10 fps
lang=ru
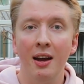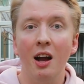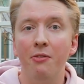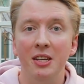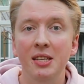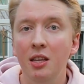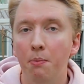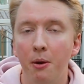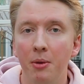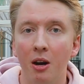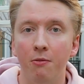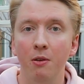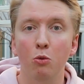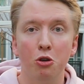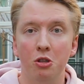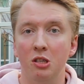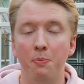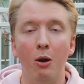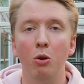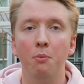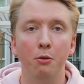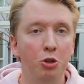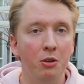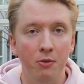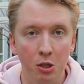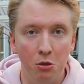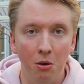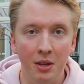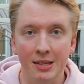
Как в России, например, вы можете спокойно получить в лицо,